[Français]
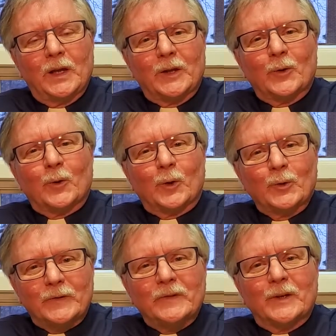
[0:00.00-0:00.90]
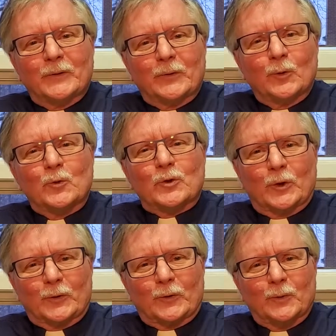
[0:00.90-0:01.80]
et on redit à Dieu
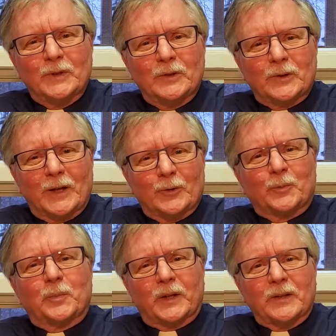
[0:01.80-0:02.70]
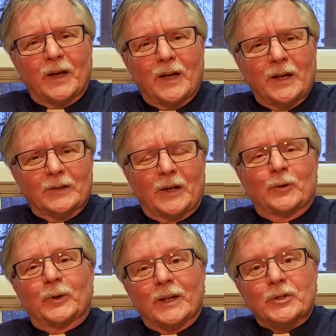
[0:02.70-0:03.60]
aujourd'hui, dans notre prière, dans
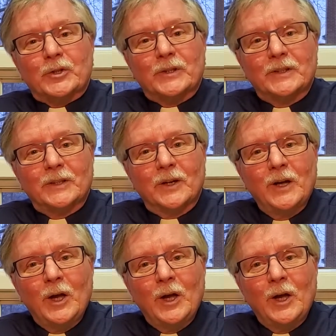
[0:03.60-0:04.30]
notre agir,